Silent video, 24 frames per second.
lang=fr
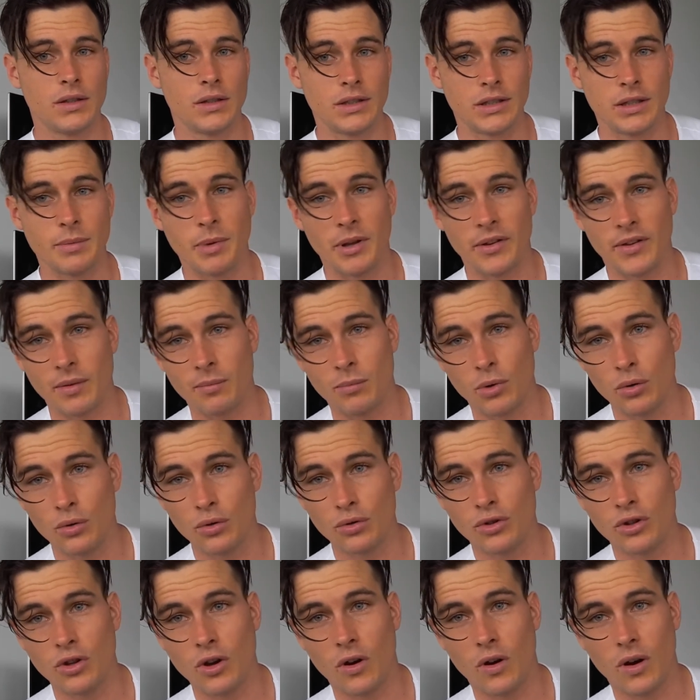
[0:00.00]
J'ai passé
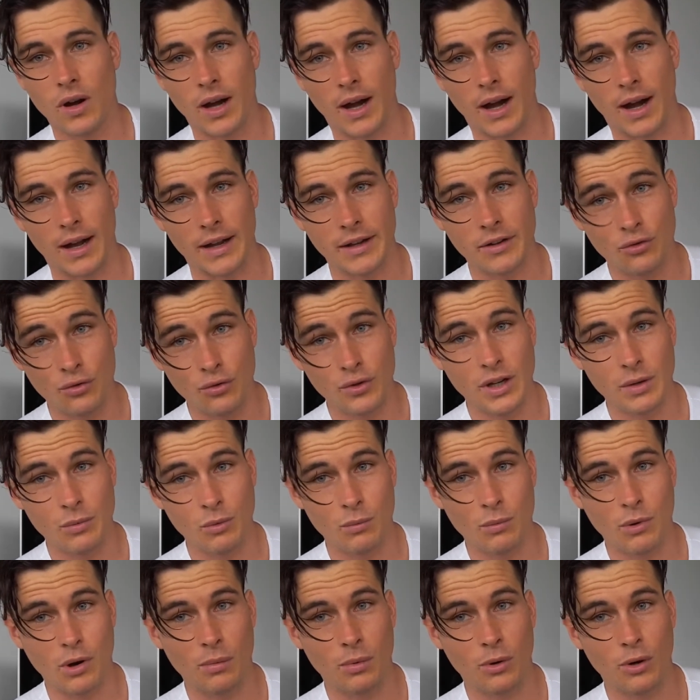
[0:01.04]
beaucoup de temps à étudier
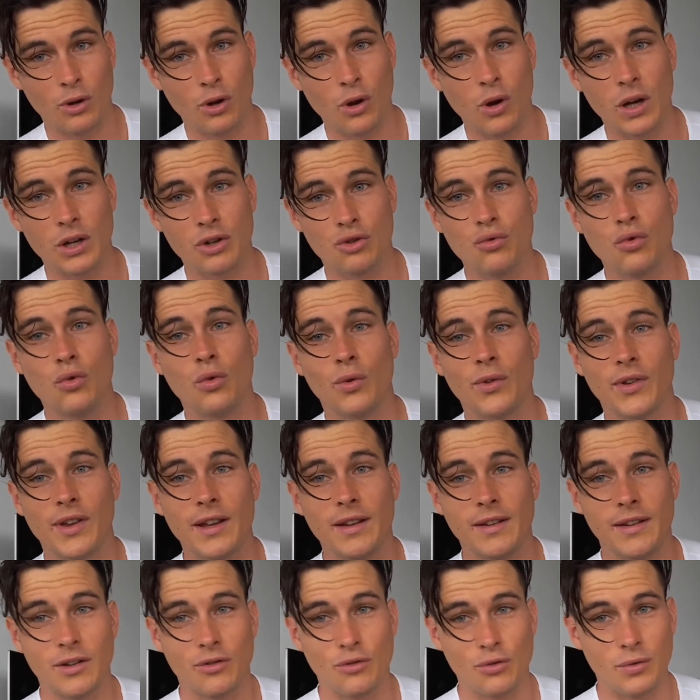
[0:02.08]
mon propre corps et je vous
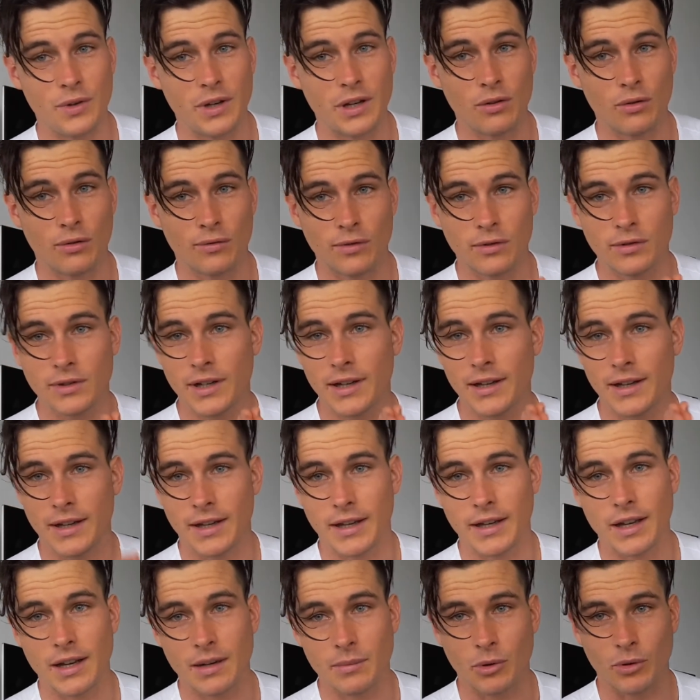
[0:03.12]
conseille d'étudier le vôtre
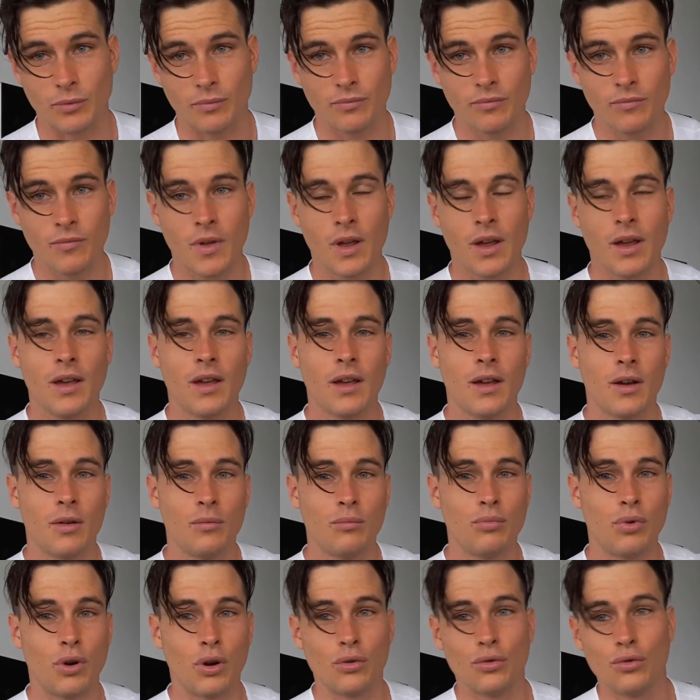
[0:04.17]
également.
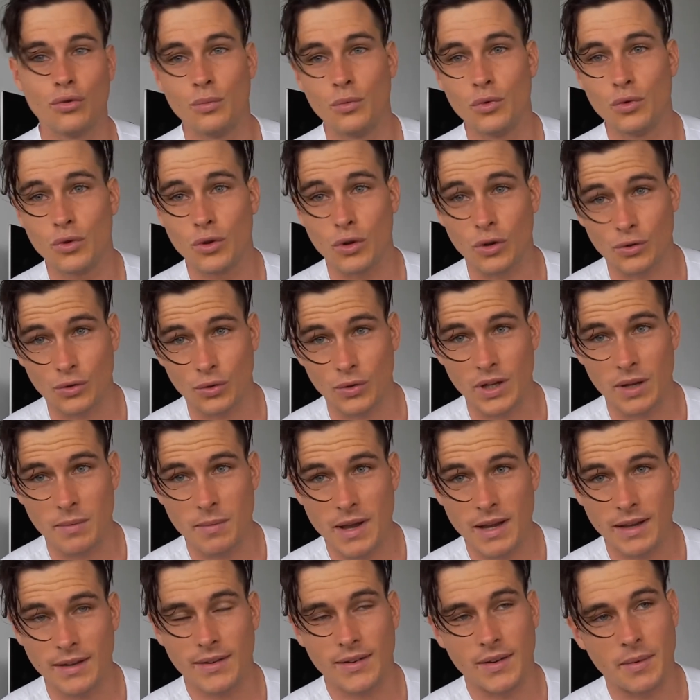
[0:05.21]
Prendre du muscle quand on est
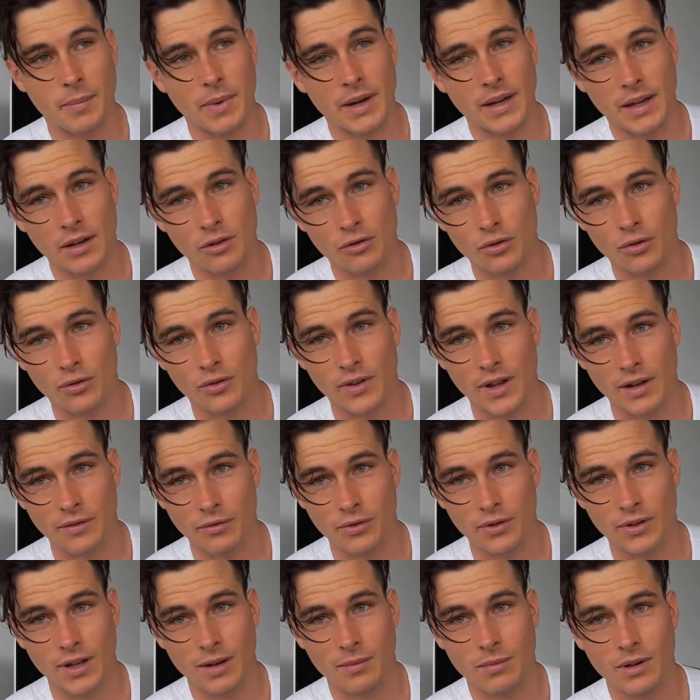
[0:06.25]
maigre, c'est pas quelque chose
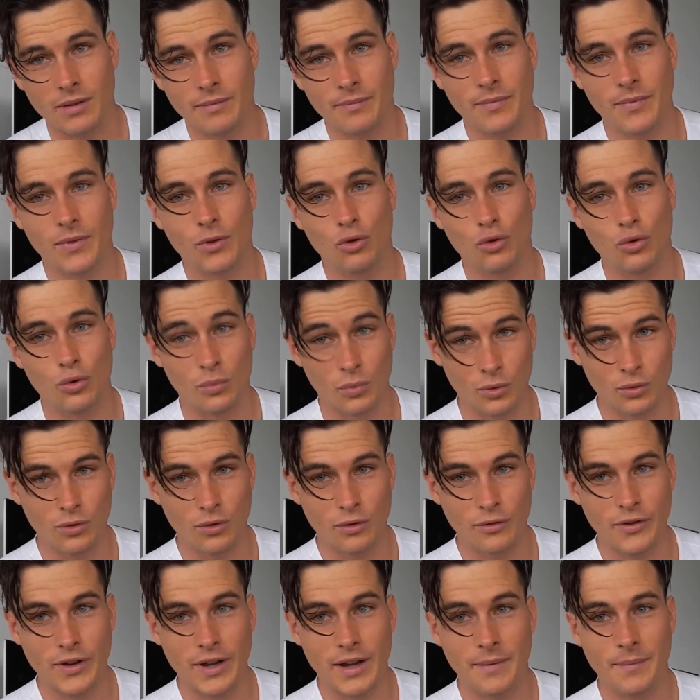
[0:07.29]
d'infaisable, tout le monde
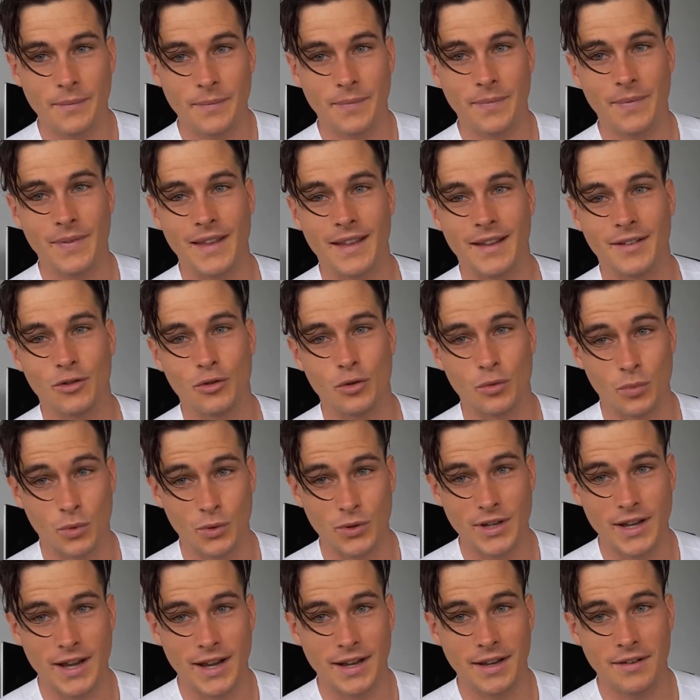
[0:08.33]
le fait, tout le
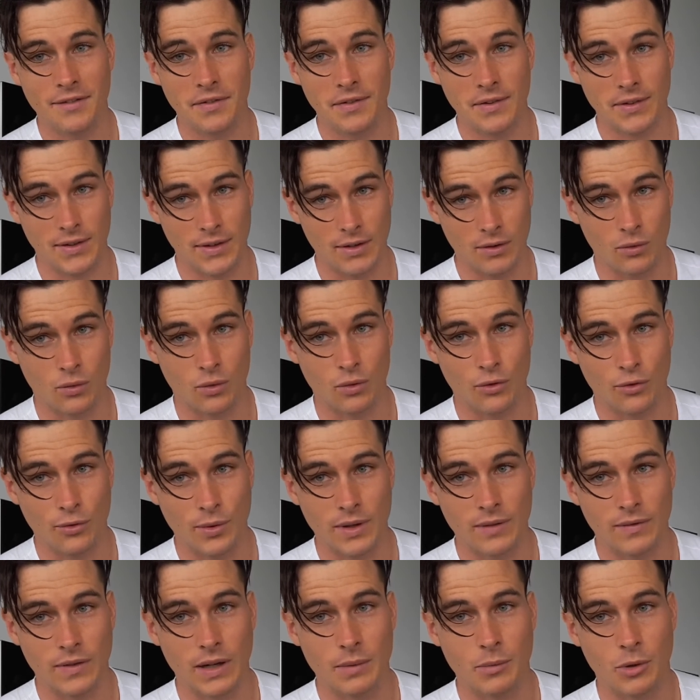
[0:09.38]
monde y arrive si on le
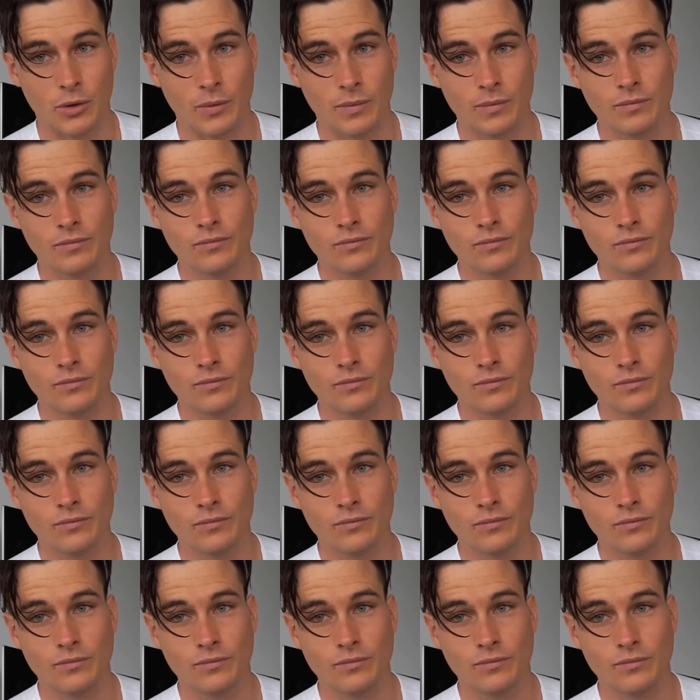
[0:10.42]
souhaite vraiment.